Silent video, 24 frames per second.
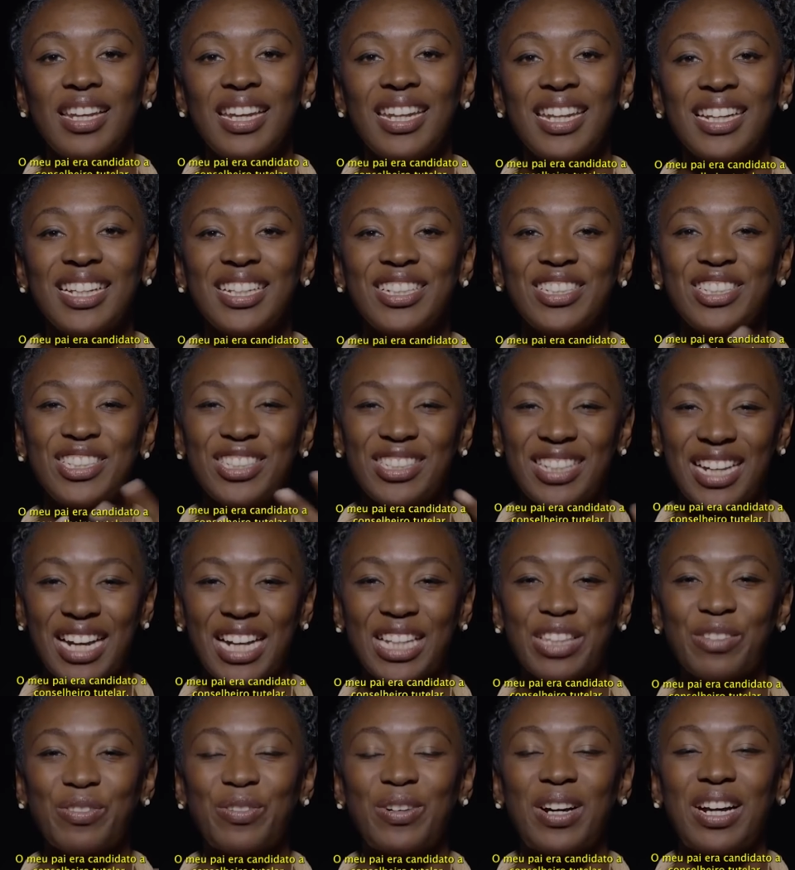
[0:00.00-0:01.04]
era
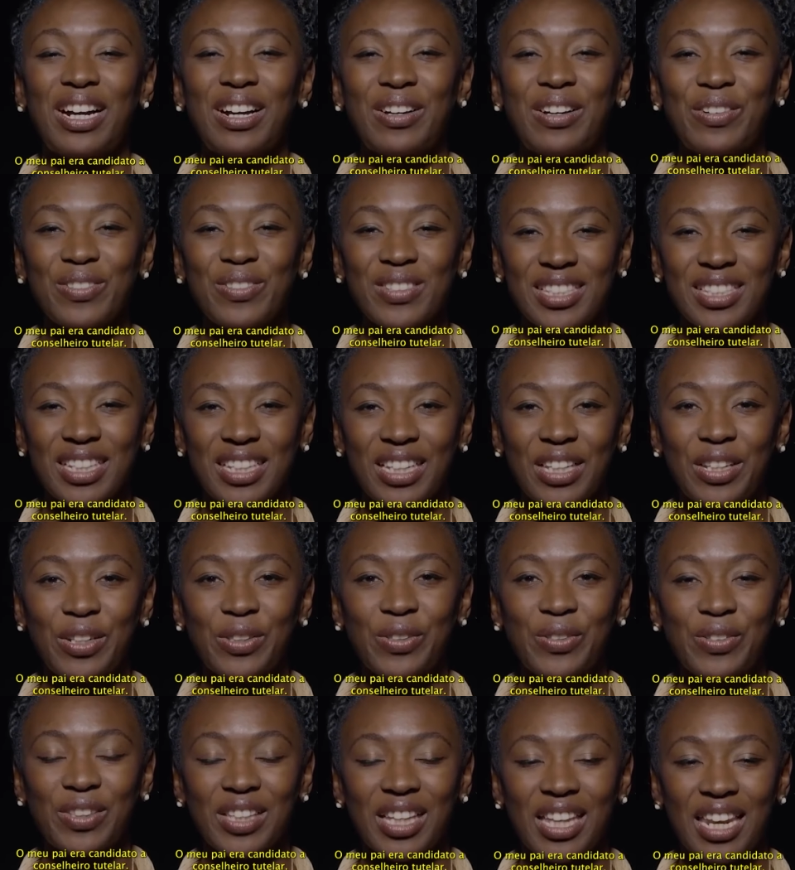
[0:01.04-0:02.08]
candidato a conselheiro
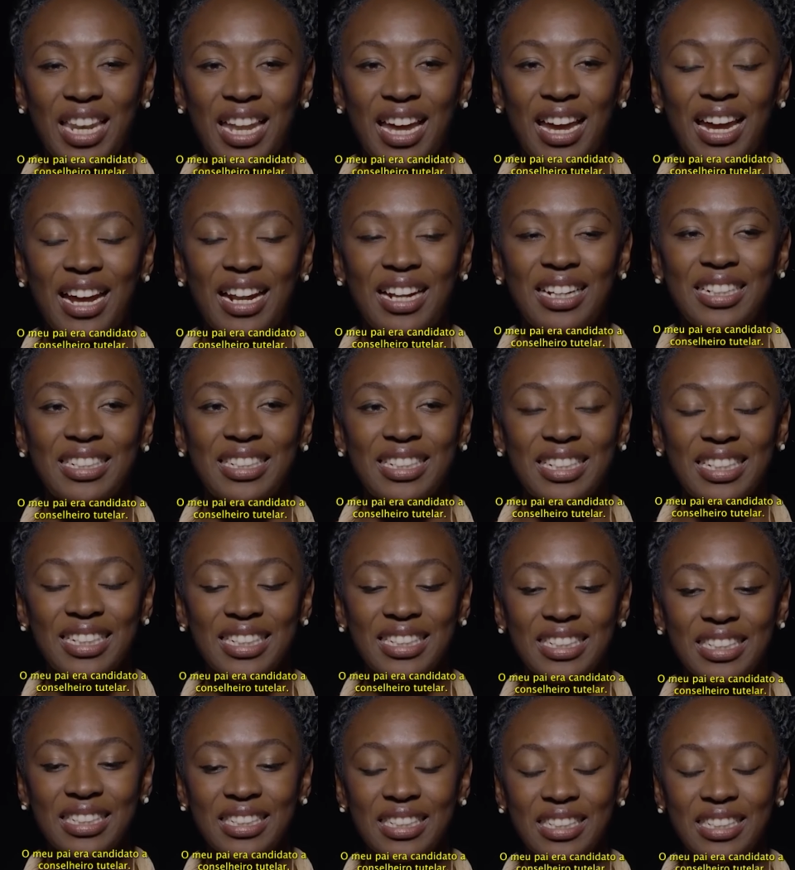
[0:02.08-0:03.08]
tutelar, né?